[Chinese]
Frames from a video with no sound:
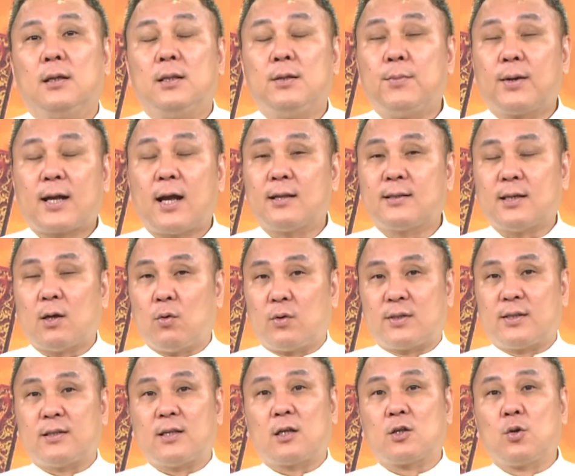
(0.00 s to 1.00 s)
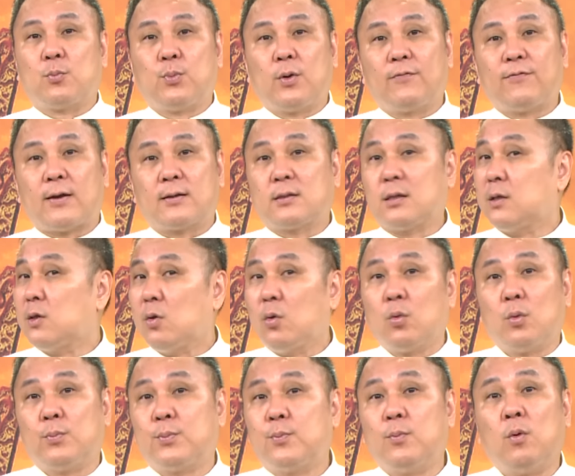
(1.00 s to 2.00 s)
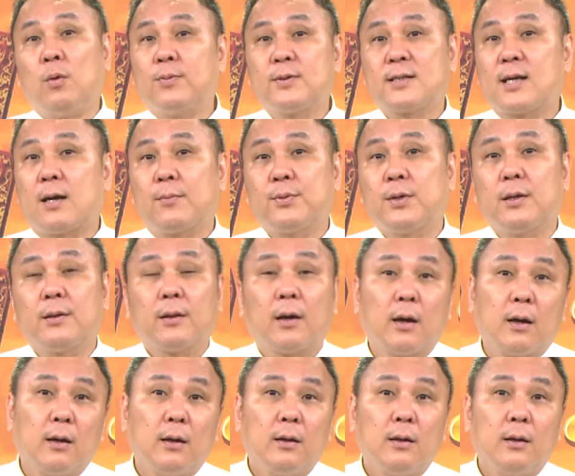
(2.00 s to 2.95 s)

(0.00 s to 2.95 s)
你们看，在我身上就不会发生，因为我我不诈骗啊，